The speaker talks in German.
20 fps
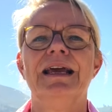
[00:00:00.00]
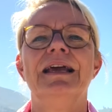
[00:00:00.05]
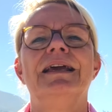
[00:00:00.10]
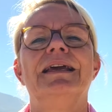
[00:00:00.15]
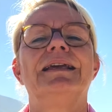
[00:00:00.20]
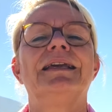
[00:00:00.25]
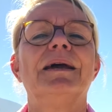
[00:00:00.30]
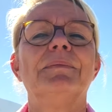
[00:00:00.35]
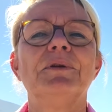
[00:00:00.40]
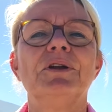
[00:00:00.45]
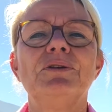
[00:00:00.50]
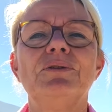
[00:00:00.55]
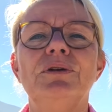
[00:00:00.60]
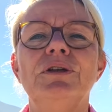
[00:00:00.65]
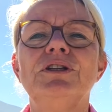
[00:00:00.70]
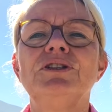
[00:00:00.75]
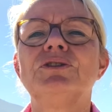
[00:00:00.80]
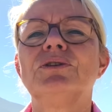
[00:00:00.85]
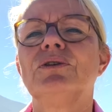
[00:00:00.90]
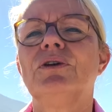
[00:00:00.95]
Ich habe
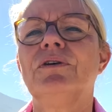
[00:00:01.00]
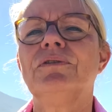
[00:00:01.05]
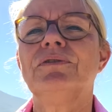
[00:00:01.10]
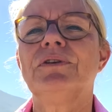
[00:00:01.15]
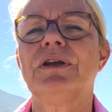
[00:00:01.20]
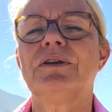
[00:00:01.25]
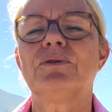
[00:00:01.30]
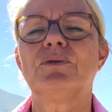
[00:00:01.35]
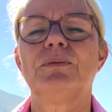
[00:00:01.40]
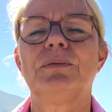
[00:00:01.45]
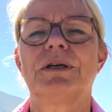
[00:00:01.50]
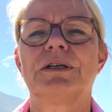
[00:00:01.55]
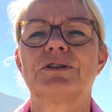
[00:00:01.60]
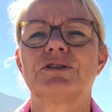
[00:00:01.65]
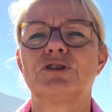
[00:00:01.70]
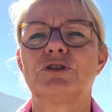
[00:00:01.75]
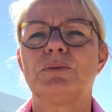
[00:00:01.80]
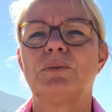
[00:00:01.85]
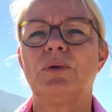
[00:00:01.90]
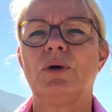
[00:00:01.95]
natürlich schon öfter darüber
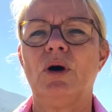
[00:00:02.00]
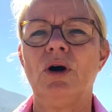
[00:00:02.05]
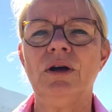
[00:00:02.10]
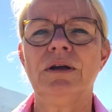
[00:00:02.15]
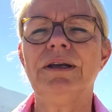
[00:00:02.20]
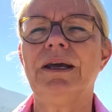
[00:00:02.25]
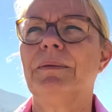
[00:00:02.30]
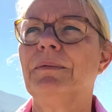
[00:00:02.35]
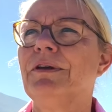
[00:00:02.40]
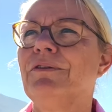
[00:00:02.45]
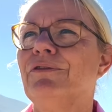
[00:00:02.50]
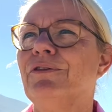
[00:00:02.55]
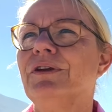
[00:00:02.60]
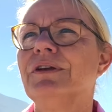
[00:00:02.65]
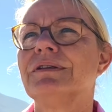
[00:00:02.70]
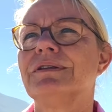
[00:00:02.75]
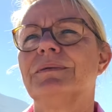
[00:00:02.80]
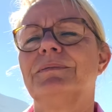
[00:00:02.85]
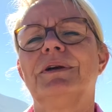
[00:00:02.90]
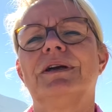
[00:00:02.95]
gesprochen, aber ich finde
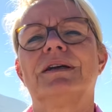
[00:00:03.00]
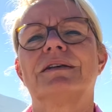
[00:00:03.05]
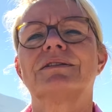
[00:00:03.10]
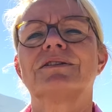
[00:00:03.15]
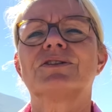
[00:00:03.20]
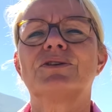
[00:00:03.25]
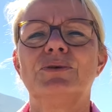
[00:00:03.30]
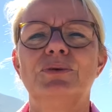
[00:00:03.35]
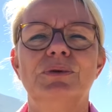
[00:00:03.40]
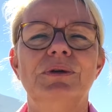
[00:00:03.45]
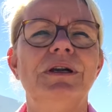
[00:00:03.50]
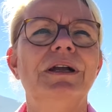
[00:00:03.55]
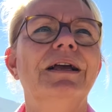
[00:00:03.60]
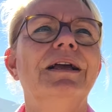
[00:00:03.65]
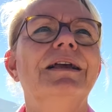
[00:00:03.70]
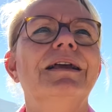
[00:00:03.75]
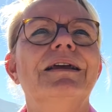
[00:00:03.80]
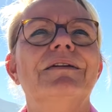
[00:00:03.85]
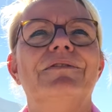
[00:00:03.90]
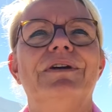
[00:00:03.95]
es immer ganz cool,
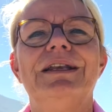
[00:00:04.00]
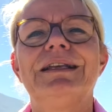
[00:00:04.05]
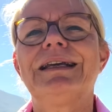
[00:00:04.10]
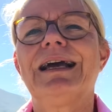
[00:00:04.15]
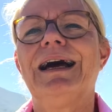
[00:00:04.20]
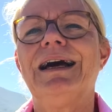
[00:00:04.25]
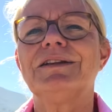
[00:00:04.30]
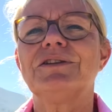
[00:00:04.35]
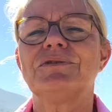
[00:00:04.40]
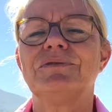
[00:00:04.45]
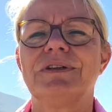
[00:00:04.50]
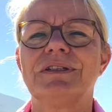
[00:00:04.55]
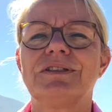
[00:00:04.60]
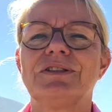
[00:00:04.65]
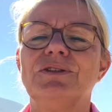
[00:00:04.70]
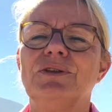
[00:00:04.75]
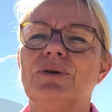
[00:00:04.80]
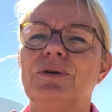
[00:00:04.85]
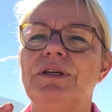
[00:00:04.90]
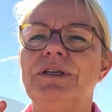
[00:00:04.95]
wenn gerade so was
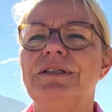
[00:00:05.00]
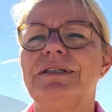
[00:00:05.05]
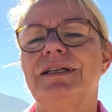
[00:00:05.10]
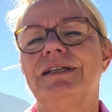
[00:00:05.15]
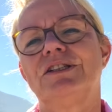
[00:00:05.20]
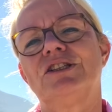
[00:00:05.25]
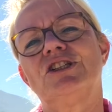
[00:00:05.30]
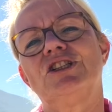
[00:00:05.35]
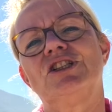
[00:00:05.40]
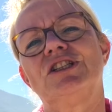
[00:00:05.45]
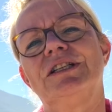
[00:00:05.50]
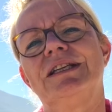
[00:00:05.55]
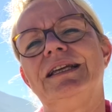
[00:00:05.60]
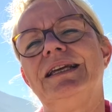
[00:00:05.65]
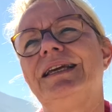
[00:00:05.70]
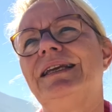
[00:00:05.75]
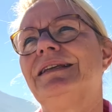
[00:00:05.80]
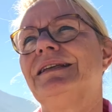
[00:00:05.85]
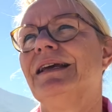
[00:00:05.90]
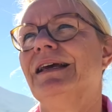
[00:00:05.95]
Neues
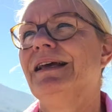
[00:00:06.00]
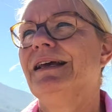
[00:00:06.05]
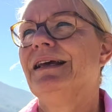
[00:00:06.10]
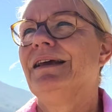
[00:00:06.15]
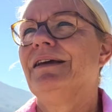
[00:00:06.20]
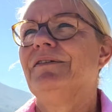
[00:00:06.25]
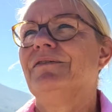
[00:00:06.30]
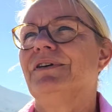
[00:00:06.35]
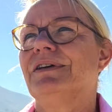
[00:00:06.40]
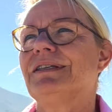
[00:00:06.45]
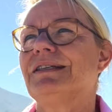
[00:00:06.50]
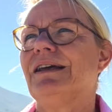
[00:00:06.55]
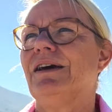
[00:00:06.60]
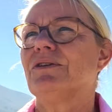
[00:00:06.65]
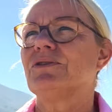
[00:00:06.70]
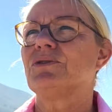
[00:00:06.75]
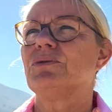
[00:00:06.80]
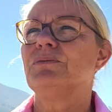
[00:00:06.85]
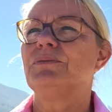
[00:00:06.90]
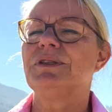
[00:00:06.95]
entsteht, was ja auch
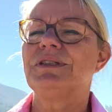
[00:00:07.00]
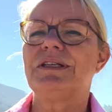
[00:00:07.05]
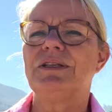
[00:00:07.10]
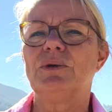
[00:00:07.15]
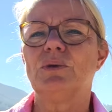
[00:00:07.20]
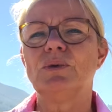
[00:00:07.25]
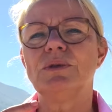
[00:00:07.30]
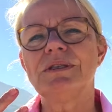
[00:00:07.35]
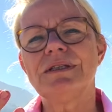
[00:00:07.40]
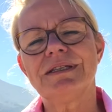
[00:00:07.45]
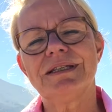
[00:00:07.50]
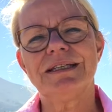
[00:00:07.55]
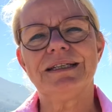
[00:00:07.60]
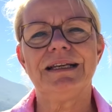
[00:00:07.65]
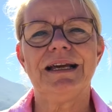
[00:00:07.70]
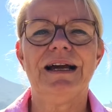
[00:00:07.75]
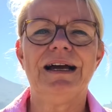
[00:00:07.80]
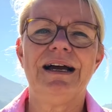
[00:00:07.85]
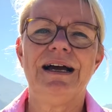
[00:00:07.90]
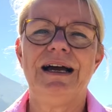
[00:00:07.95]
so ein bisschen
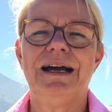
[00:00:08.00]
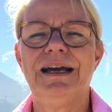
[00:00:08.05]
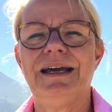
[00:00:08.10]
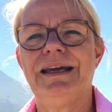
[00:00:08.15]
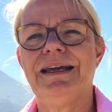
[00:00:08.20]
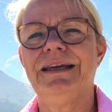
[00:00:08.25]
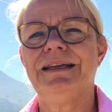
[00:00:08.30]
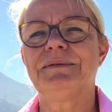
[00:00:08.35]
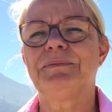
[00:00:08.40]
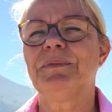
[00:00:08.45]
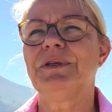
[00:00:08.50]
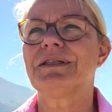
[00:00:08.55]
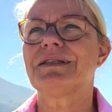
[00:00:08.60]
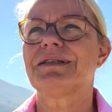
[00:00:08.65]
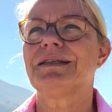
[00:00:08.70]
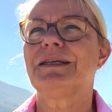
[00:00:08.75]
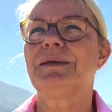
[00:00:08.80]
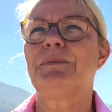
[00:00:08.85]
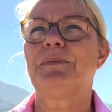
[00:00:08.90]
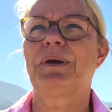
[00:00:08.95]
Unsicherheit mit
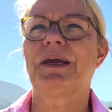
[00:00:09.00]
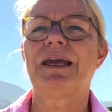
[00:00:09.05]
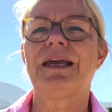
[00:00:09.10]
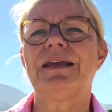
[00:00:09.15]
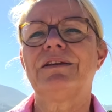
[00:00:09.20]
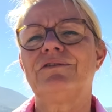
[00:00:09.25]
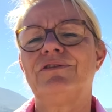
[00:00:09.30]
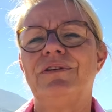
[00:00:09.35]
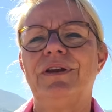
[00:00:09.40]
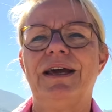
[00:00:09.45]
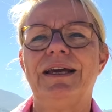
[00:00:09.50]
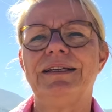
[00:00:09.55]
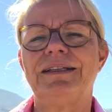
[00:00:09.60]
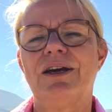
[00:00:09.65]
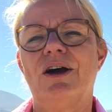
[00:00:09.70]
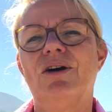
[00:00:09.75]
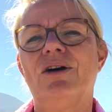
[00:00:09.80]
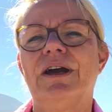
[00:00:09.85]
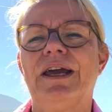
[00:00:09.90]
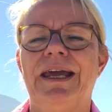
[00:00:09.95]
sich bringt, vielleicht
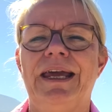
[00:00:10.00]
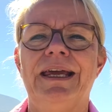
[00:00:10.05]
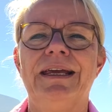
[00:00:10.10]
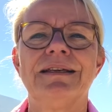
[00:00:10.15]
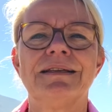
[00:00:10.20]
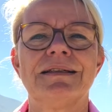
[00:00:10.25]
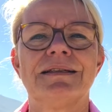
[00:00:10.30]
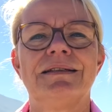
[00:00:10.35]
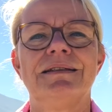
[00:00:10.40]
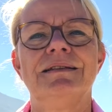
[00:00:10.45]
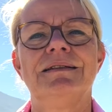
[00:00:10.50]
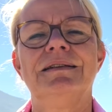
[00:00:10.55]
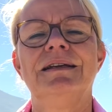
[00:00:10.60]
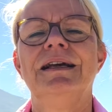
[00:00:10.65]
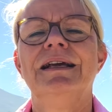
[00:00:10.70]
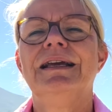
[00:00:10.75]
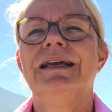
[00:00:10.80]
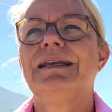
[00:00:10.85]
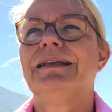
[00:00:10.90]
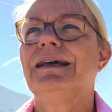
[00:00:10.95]
auch Ängste,
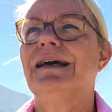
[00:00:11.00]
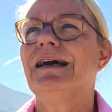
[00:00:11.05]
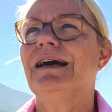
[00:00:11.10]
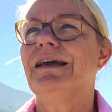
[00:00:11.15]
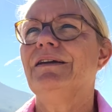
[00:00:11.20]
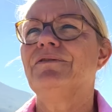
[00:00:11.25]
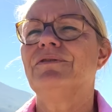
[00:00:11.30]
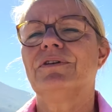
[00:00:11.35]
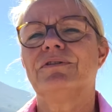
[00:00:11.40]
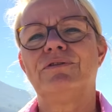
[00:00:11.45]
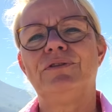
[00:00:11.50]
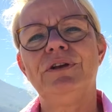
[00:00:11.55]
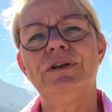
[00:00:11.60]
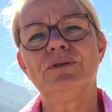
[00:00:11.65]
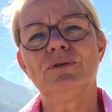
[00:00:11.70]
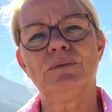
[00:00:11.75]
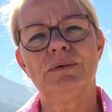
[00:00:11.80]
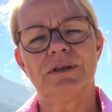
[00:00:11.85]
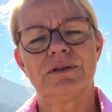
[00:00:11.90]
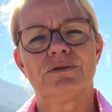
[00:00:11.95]
da einfach viel
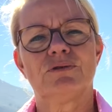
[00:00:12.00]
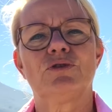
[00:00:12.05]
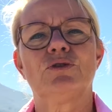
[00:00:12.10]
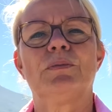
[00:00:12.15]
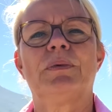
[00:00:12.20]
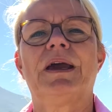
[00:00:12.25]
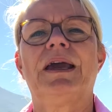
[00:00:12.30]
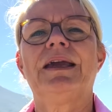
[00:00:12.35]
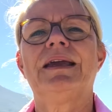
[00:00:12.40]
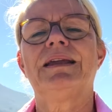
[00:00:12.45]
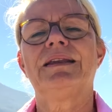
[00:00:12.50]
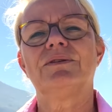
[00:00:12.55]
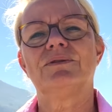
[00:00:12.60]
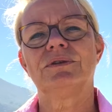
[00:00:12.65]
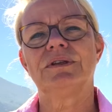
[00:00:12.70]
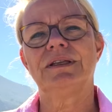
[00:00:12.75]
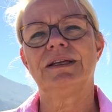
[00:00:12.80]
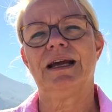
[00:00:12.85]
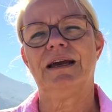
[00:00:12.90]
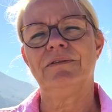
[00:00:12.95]
drüber zu sprechen und
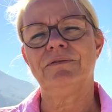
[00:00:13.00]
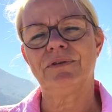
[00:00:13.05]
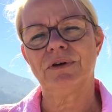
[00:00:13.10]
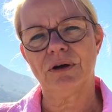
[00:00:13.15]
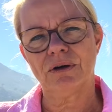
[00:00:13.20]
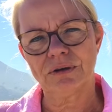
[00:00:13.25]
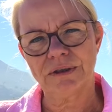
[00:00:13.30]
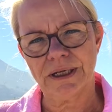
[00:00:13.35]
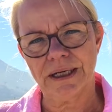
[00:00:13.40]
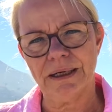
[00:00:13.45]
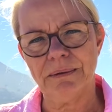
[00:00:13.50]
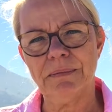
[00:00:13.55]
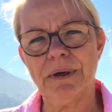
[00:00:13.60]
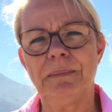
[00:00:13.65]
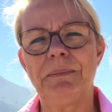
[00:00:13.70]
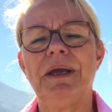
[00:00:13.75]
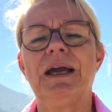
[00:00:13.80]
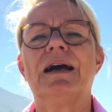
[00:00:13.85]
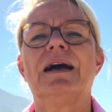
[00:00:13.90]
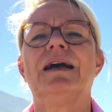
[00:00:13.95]
dich einfach auch da immer
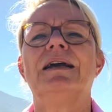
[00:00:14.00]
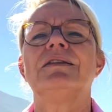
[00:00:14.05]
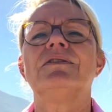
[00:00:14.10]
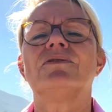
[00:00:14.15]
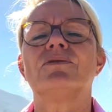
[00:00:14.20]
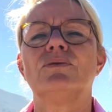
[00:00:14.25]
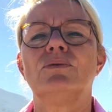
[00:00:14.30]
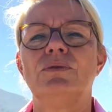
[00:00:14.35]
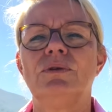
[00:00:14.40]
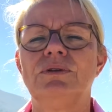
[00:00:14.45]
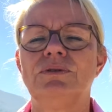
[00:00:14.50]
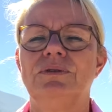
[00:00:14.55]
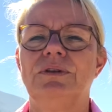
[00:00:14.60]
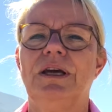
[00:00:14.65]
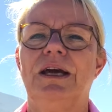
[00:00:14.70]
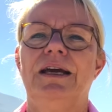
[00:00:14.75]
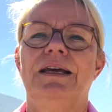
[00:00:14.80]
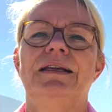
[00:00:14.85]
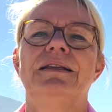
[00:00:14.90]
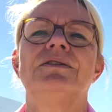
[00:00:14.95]
mehr reinzuholen und
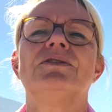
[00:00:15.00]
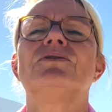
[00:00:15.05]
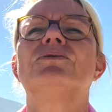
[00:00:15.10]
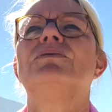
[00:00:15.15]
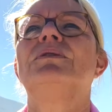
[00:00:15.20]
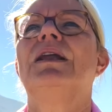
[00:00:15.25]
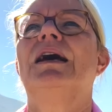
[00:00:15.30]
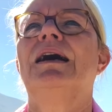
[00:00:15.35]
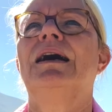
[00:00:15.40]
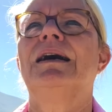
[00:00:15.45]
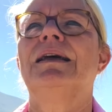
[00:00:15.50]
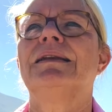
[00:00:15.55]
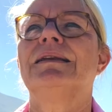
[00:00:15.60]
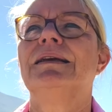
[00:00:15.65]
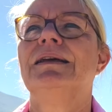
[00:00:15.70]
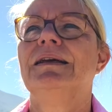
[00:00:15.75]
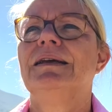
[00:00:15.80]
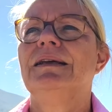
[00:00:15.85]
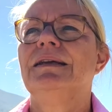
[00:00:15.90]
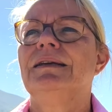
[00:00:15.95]
einzuladen,
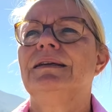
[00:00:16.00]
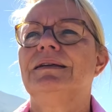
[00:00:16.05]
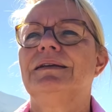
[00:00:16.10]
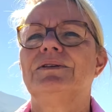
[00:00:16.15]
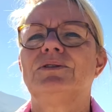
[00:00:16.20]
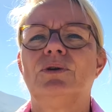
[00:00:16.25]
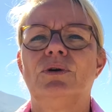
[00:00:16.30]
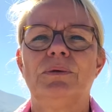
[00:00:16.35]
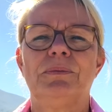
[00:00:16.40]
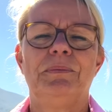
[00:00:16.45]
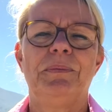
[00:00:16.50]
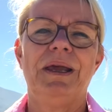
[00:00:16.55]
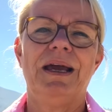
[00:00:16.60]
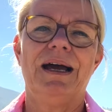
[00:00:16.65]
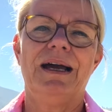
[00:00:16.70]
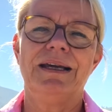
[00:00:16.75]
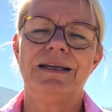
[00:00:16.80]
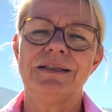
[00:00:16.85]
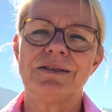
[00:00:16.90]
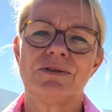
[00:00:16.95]
äh, dort mehr
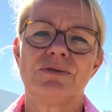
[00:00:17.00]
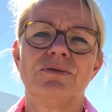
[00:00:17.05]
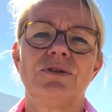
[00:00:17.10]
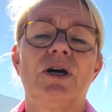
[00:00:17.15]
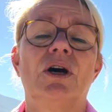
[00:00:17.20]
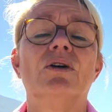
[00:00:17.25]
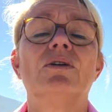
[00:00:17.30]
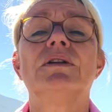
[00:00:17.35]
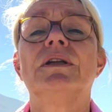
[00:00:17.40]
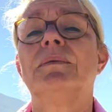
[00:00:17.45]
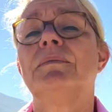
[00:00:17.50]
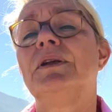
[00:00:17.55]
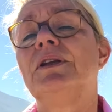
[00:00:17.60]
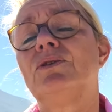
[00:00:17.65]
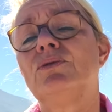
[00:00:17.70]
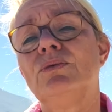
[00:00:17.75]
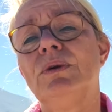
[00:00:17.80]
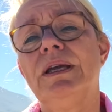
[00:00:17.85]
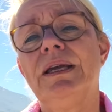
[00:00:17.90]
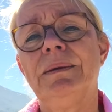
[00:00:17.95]
einzutauchen, damit
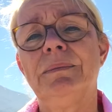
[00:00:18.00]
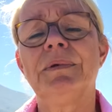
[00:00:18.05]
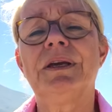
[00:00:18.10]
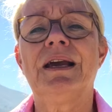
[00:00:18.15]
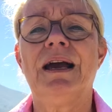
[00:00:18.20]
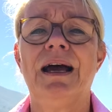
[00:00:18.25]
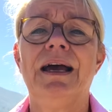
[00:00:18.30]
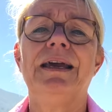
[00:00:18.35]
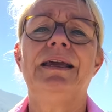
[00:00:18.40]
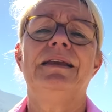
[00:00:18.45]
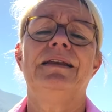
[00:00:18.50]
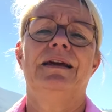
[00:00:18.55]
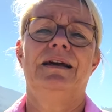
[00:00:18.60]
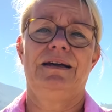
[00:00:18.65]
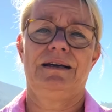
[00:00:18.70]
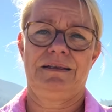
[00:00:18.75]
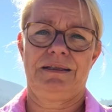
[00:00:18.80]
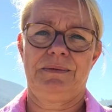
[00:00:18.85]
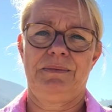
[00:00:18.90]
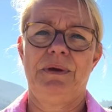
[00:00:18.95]
du eben keine
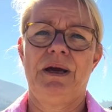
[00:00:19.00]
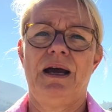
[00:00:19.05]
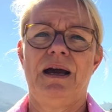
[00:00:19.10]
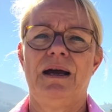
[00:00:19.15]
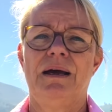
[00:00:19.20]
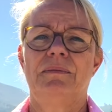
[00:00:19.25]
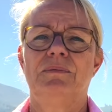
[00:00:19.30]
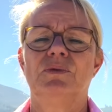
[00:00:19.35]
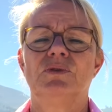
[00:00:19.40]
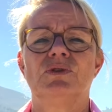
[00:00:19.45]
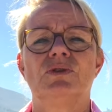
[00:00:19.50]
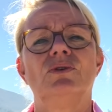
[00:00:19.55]
Angst mehr haben musst.